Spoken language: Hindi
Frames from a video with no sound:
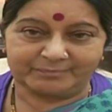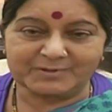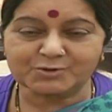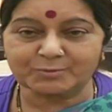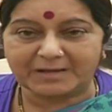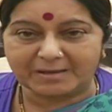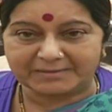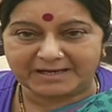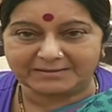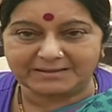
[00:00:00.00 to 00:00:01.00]
मैं
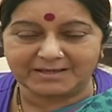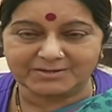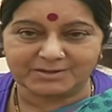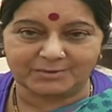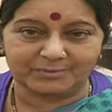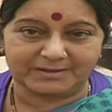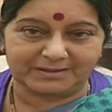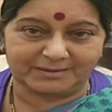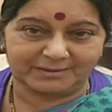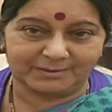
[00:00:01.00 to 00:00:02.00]
शुभकामनाएं देना चाहूँगी